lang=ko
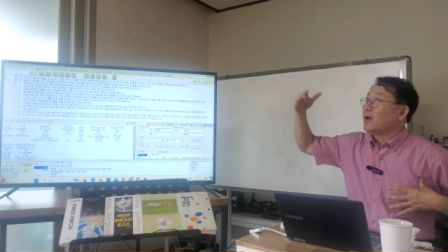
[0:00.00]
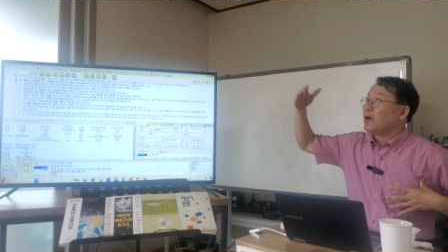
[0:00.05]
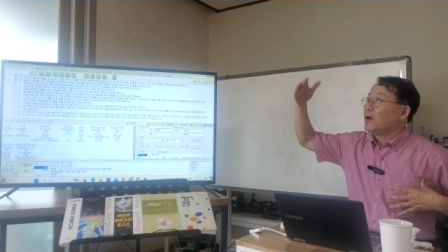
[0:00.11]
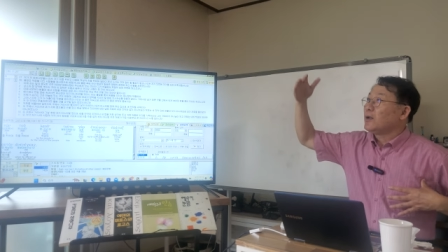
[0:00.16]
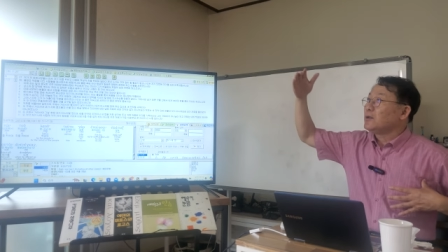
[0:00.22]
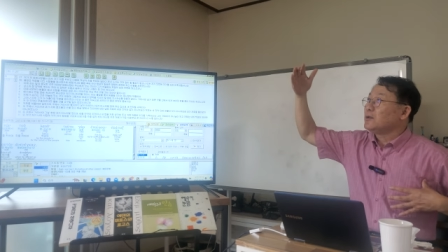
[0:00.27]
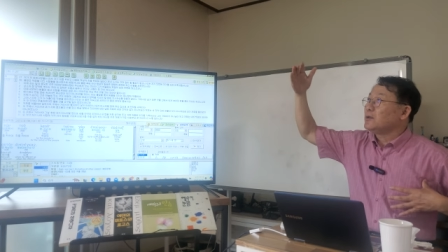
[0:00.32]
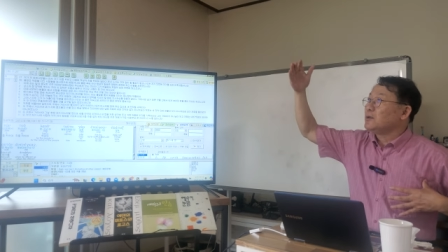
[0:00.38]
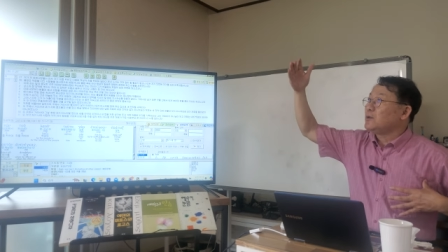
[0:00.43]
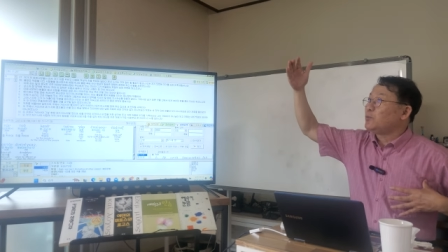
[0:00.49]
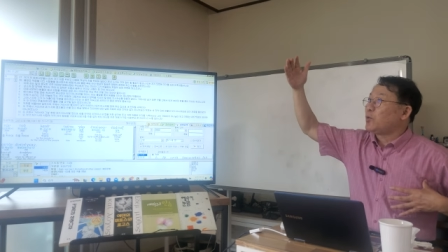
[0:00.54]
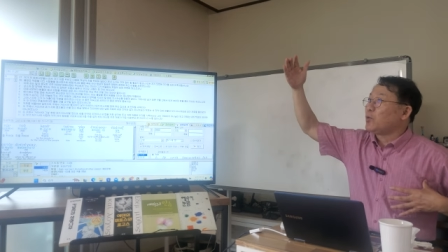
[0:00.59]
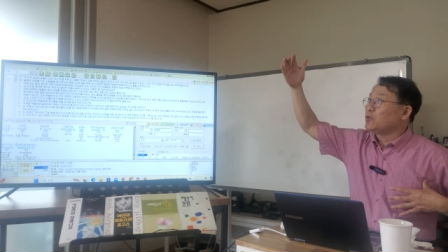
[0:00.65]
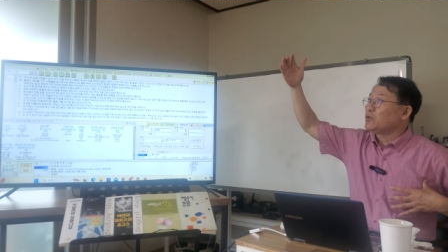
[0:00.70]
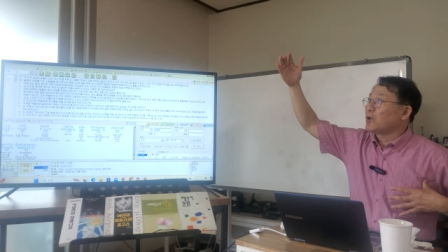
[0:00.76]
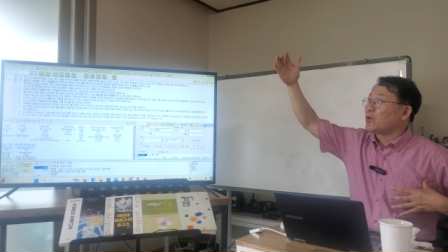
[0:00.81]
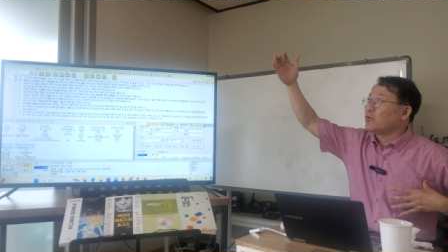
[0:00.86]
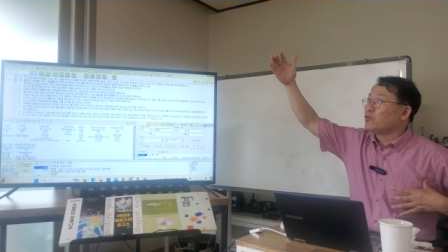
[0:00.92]
하늘의
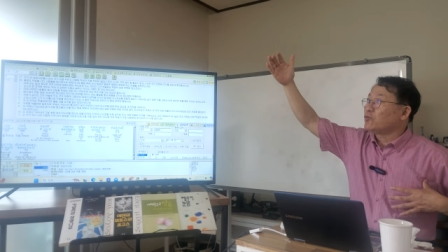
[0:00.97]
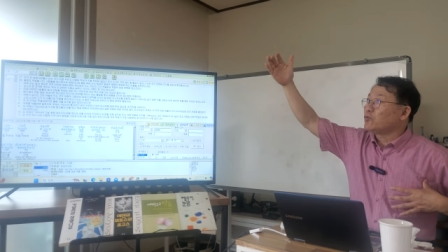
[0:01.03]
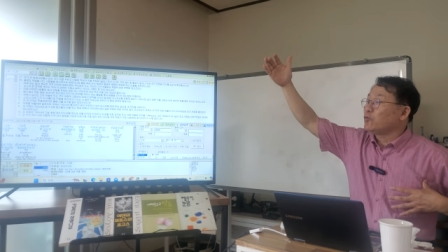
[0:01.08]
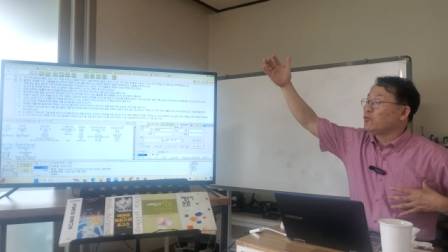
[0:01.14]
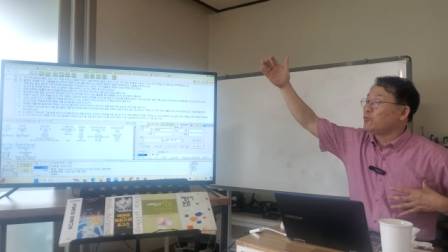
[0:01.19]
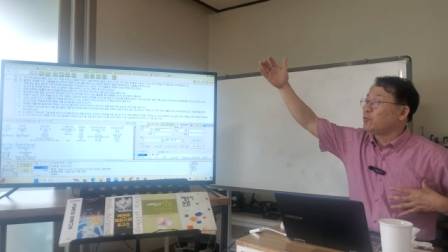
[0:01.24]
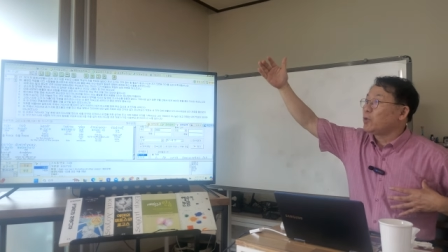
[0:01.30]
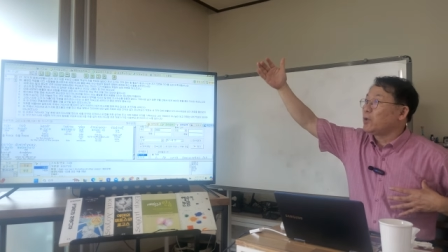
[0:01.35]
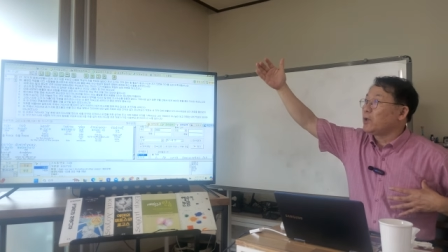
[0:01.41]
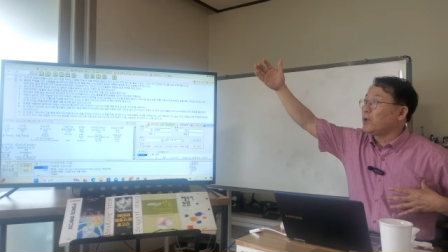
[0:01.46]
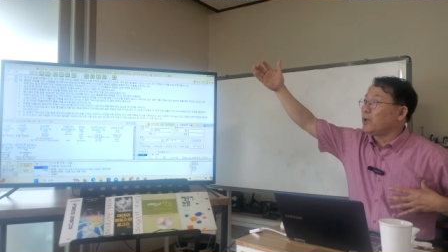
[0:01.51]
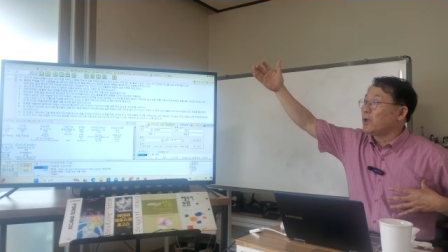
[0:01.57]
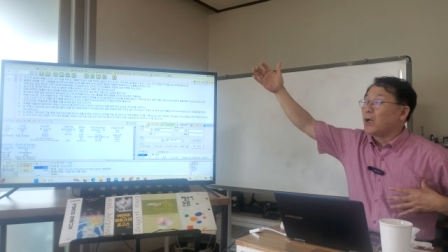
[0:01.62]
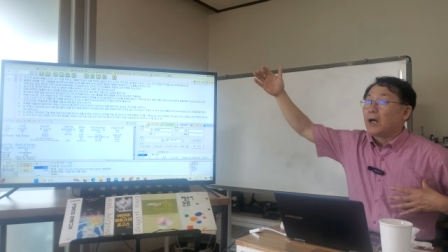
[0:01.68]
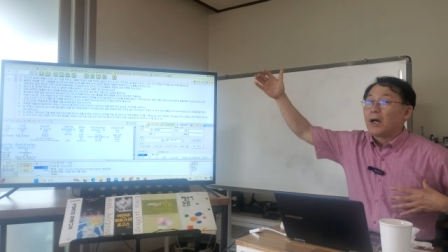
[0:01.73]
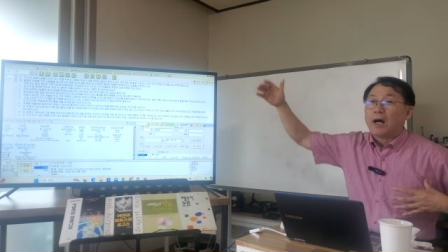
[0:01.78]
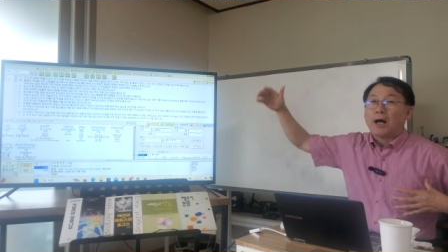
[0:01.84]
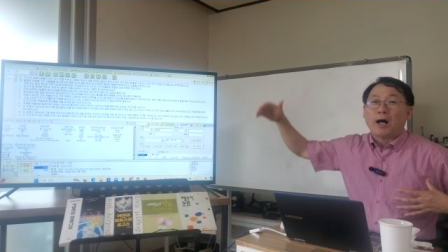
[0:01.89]
보좌 우편에
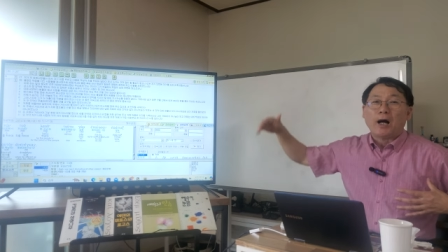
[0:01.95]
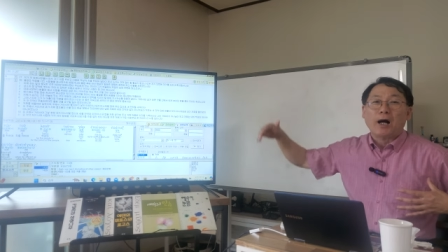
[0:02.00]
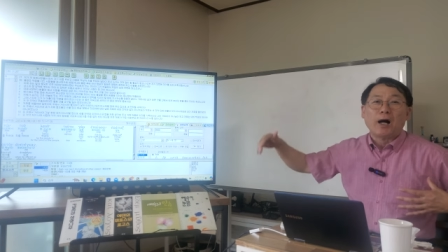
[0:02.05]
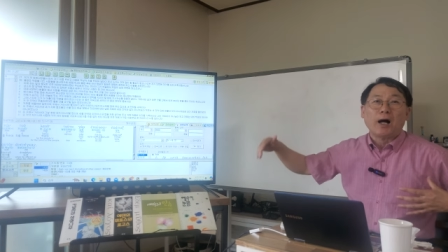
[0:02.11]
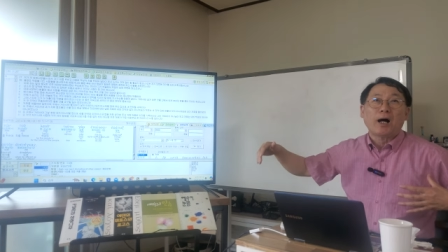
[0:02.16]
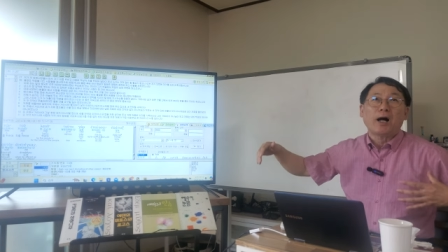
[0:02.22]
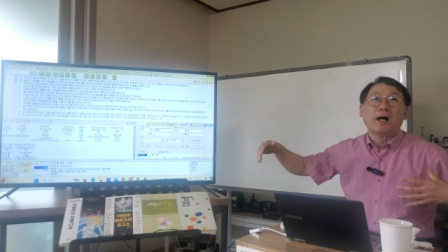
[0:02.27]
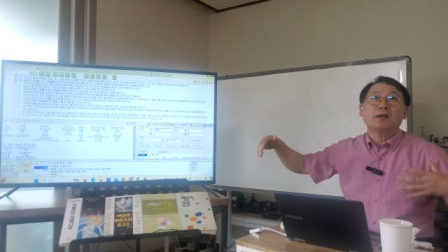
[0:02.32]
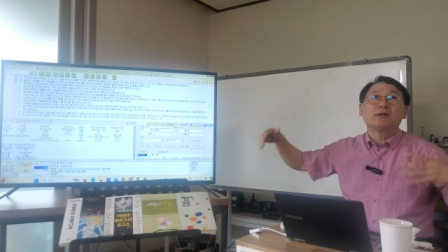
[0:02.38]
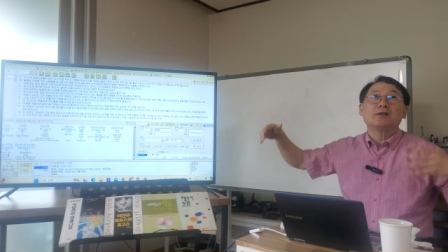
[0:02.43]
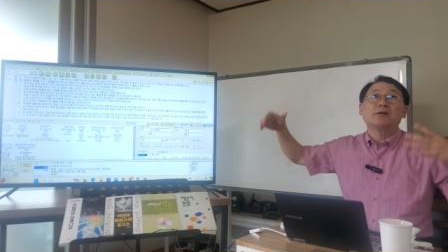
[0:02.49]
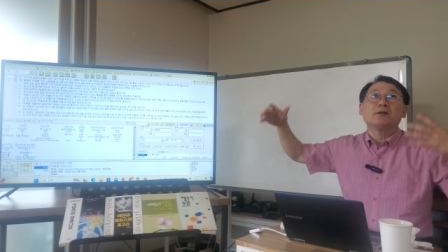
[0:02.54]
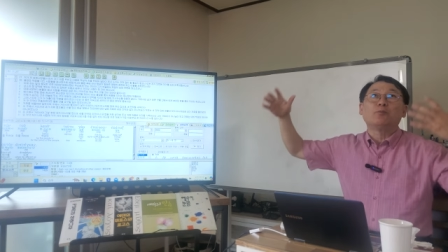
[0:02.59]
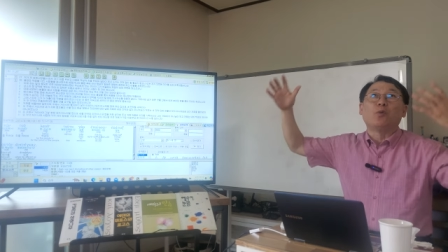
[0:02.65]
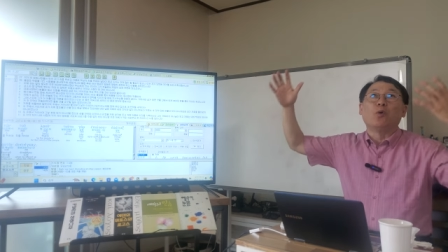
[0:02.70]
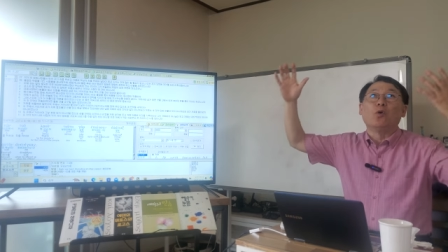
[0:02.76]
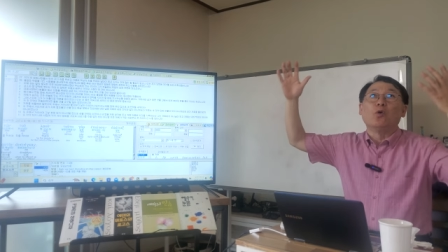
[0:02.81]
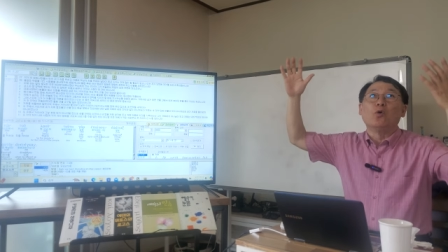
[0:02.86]
아
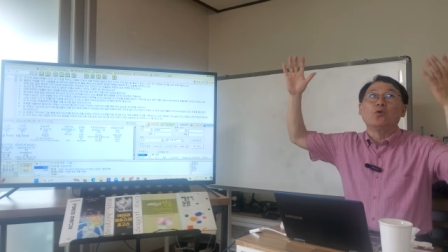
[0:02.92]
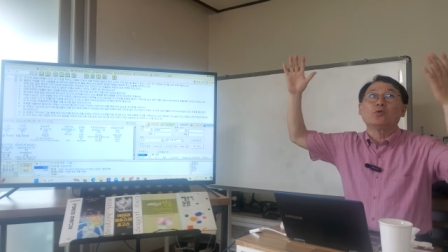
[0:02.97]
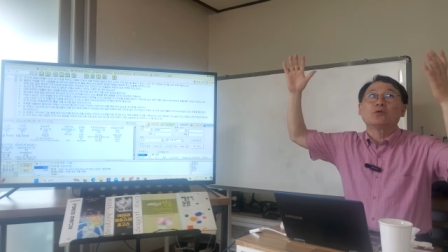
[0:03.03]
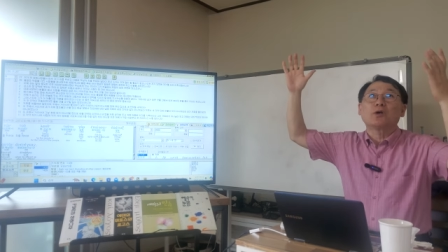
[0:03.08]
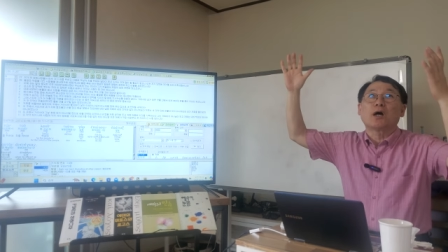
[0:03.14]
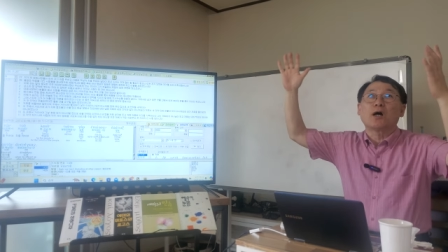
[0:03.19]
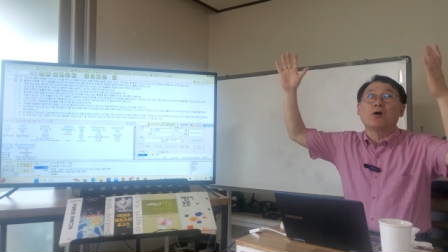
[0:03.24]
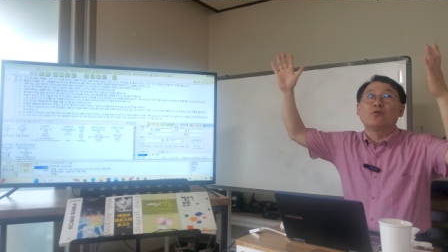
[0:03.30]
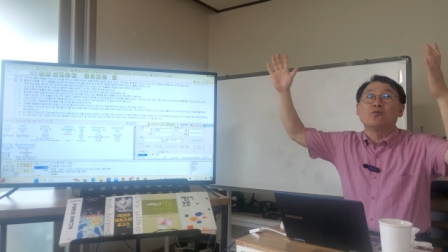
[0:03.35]
하늘이 보좌